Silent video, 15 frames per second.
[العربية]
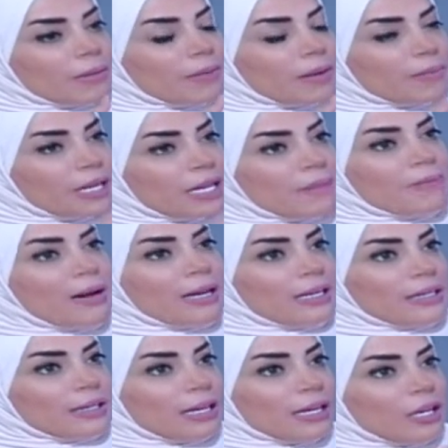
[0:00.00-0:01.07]
ما بيلبق
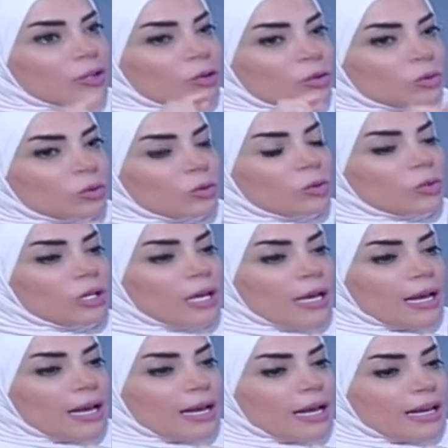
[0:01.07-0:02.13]
لنا انه نكون
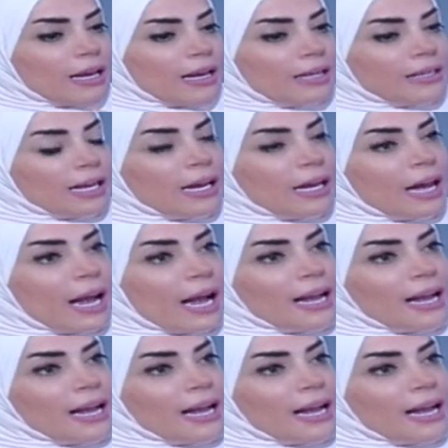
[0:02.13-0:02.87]
عندنا آه،